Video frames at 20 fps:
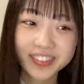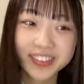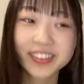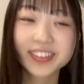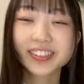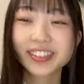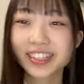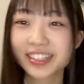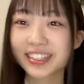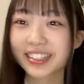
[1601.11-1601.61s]
王道
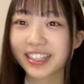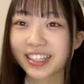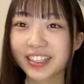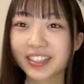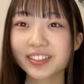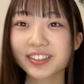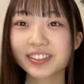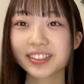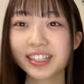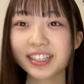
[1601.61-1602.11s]
ですけ
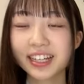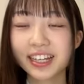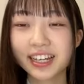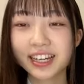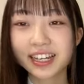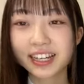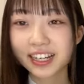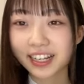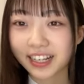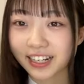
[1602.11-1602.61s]
ど
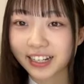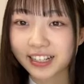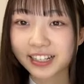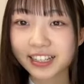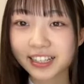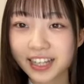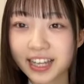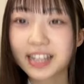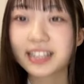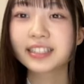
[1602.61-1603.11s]
唐揚げ
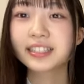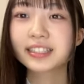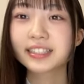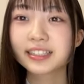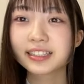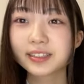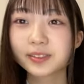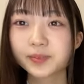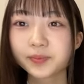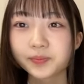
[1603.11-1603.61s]
です
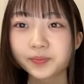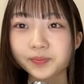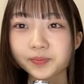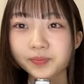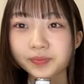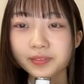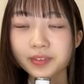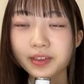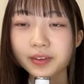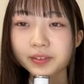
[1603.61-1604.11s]

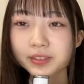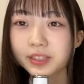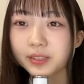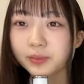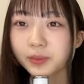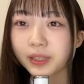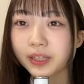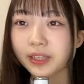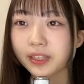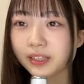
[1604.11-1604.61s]
楽し
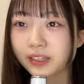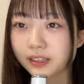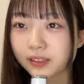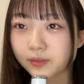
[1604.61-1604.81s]
み